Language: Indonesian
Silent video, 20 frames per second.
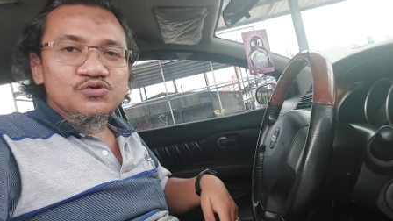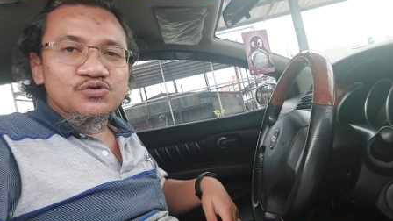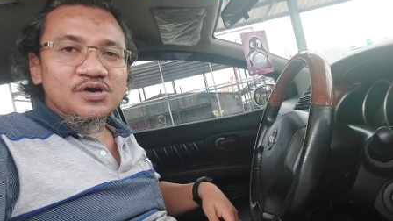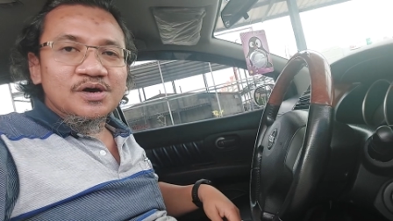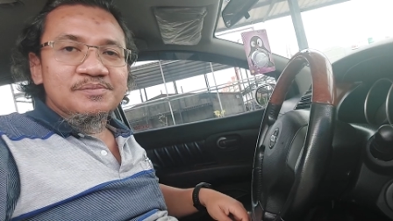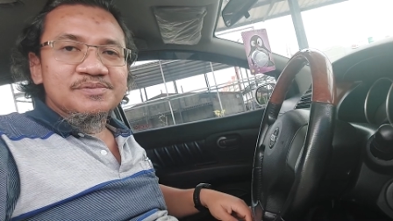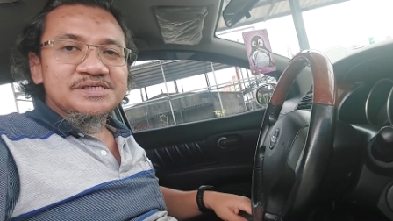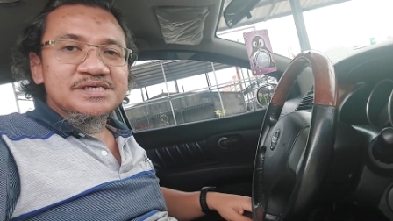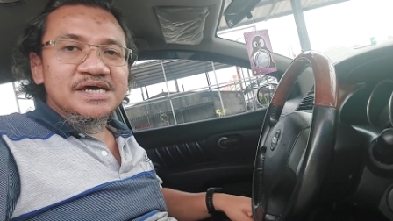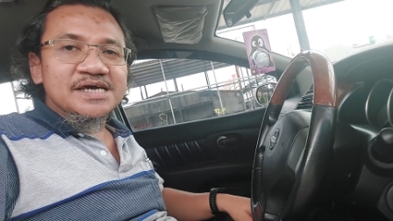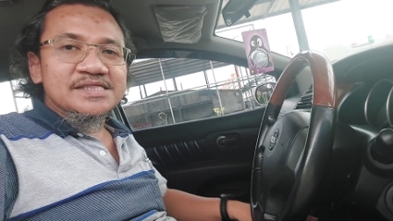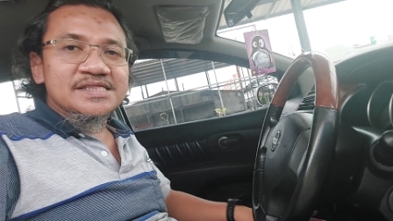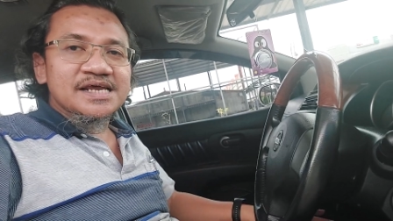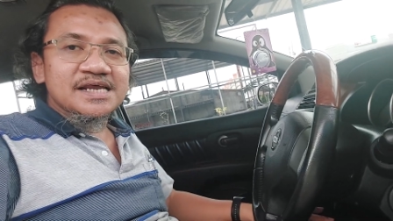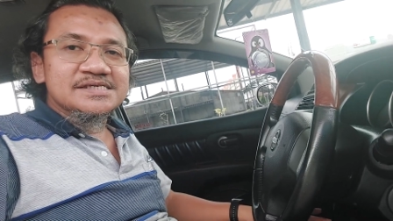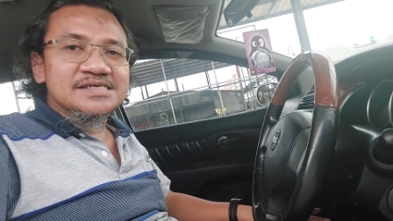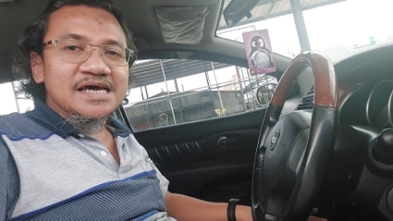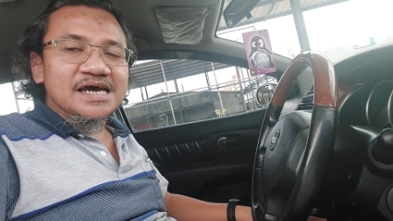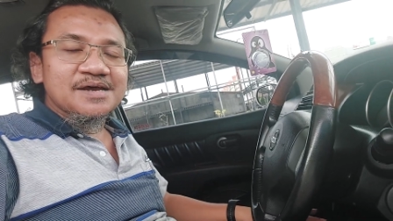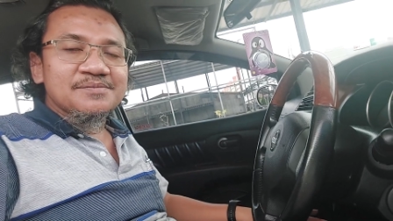juga bisa kita
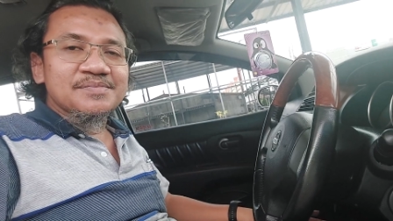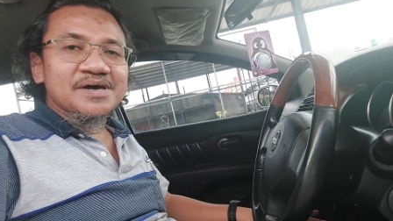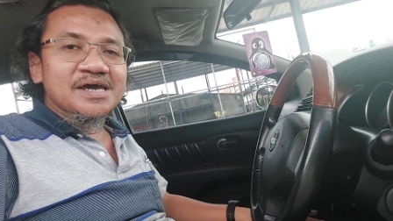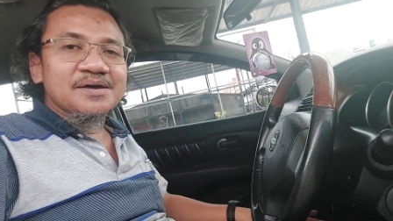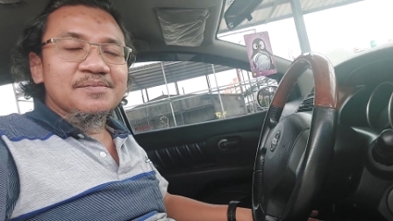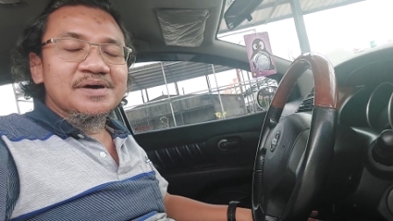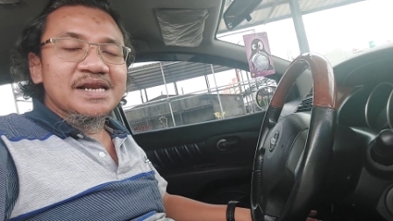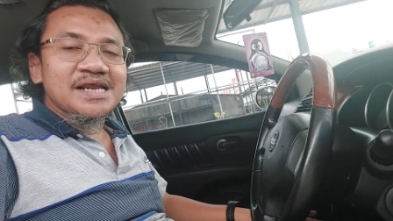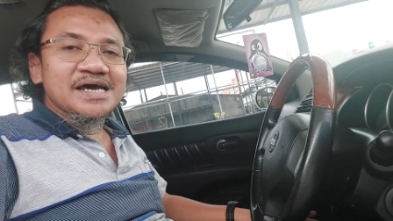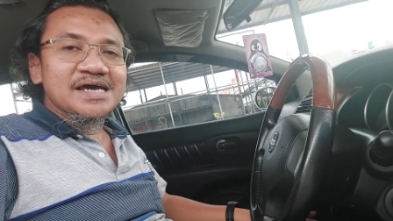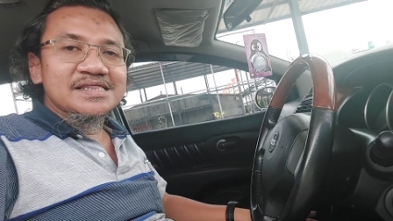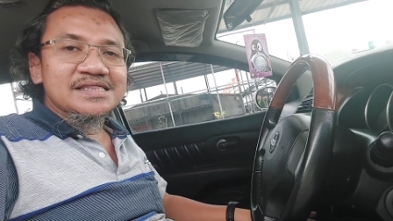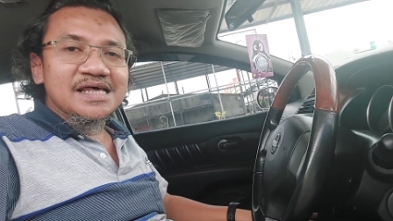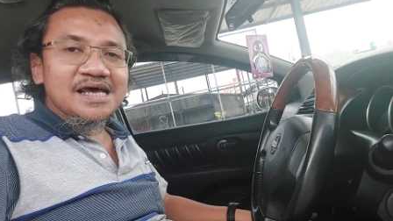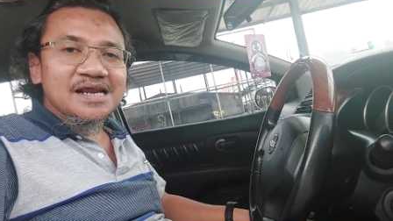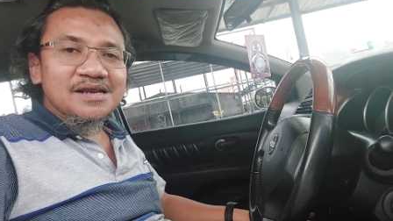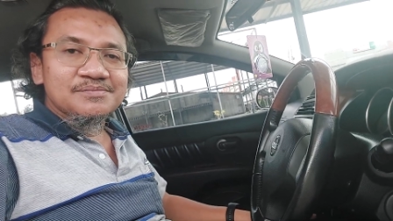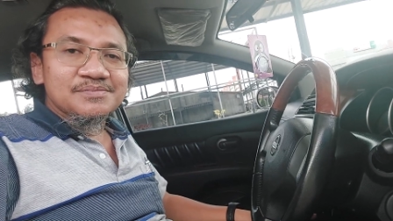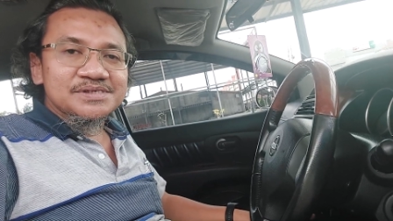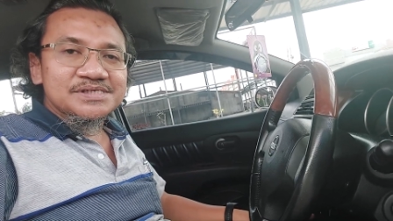rasakan bagaimana
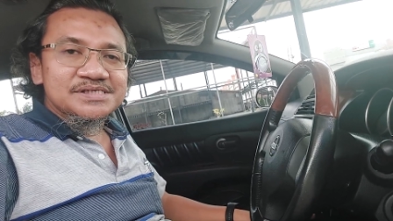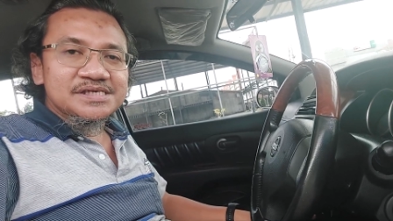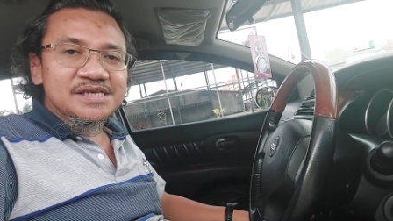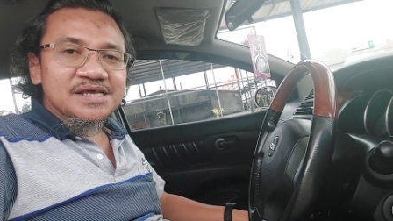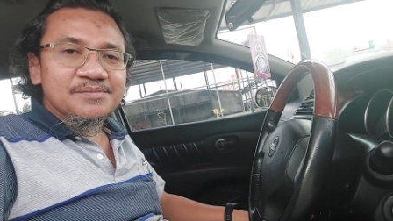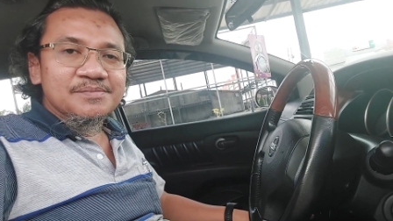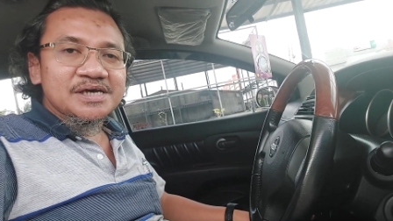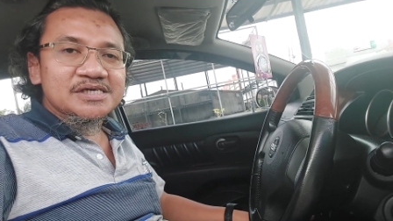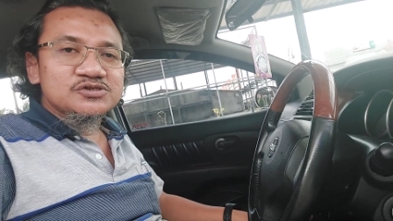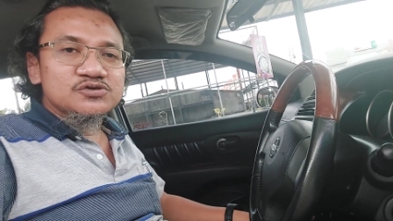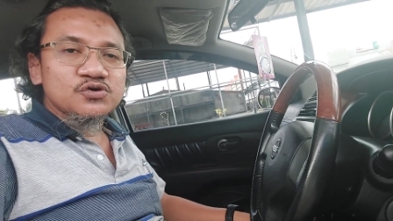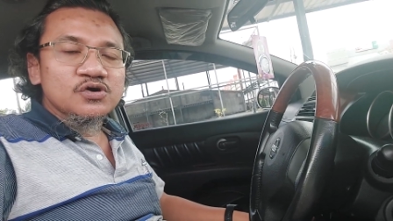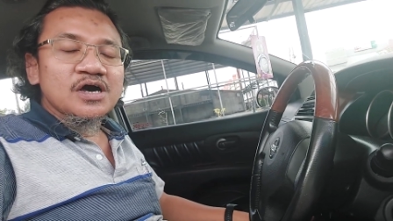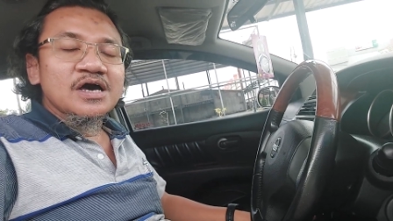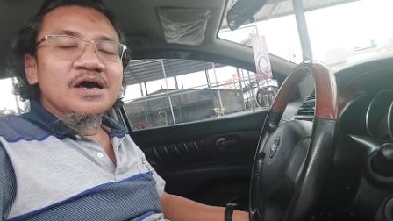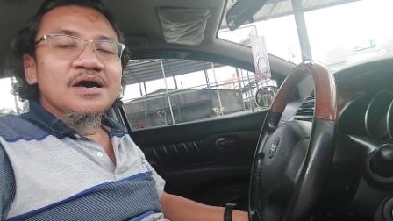getaran mesin yang masuk